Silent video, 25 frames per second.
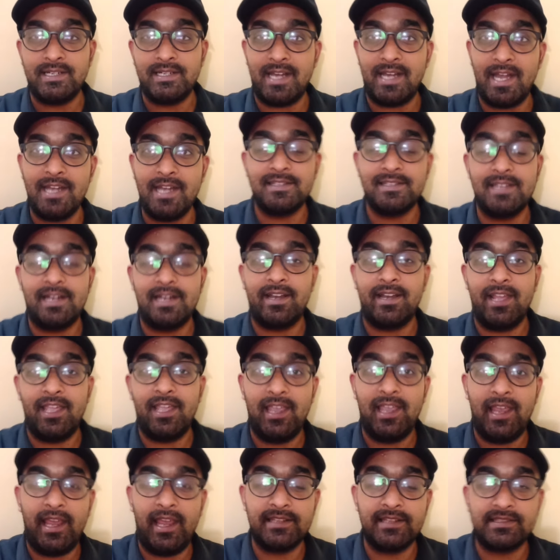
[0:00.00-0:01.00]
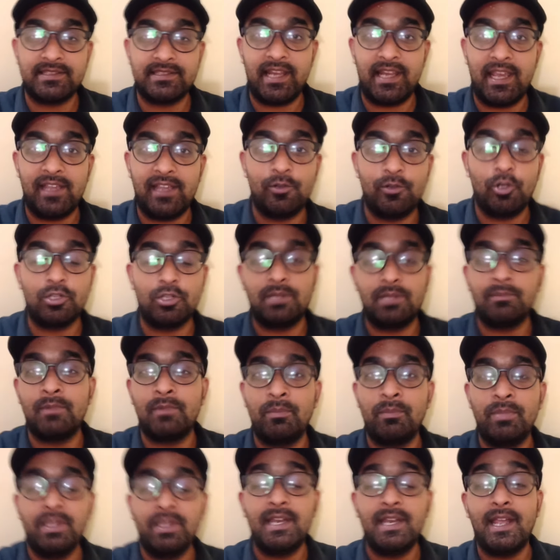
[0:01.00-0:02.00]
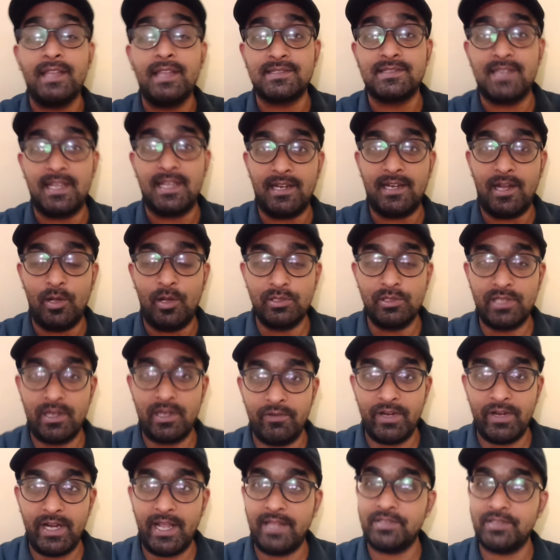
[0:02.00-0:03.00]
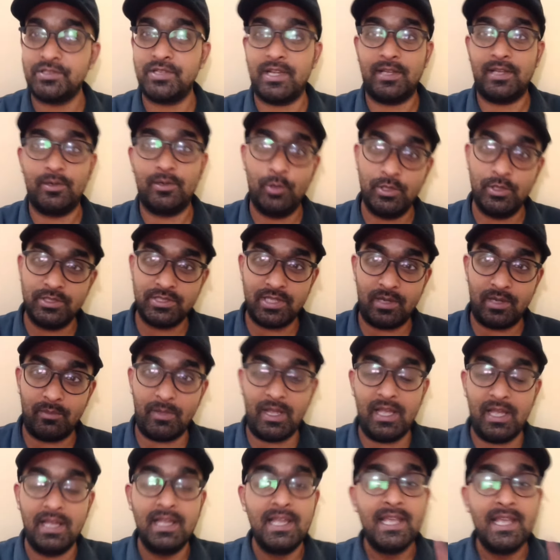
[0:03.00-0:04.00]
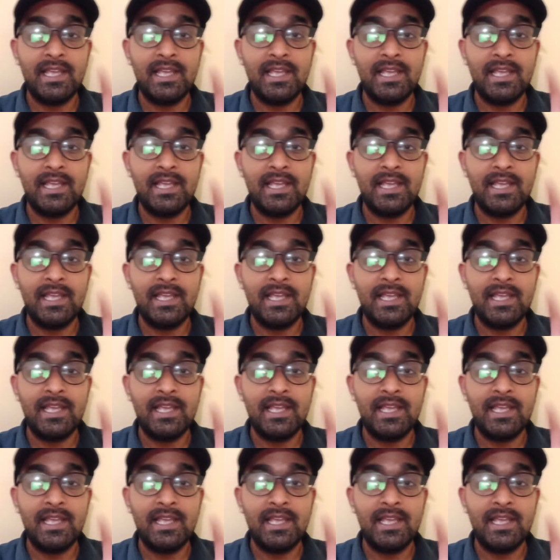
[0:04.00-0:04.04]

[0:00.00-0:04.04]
ट्रेंड चल रहा है हैशटैग गौतम गंभीर हैशटैग राहुल द्रविड़ हैशटैग रोहित शर्मा